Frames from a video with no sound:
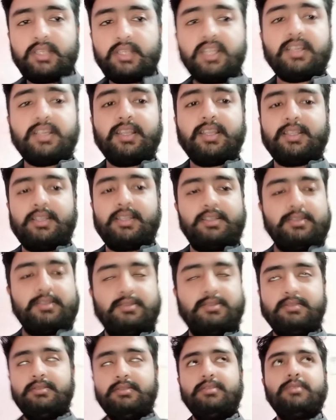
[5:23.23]
ये क्या था
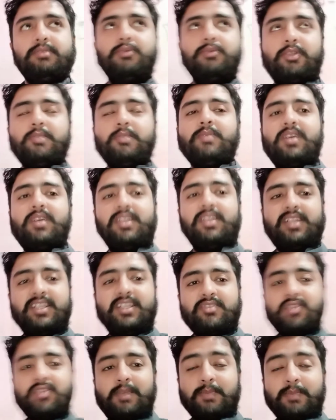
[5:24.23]
कोई बात
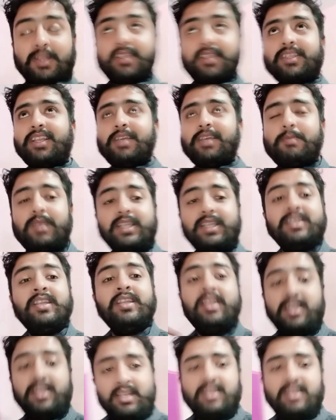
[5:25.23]
नहीं अपना दिल है भाई
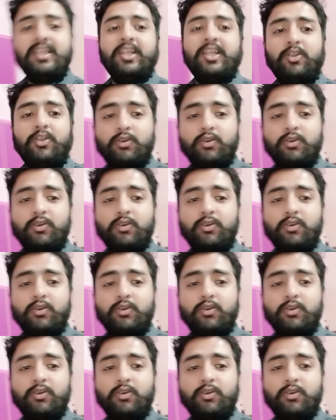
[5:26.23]
ले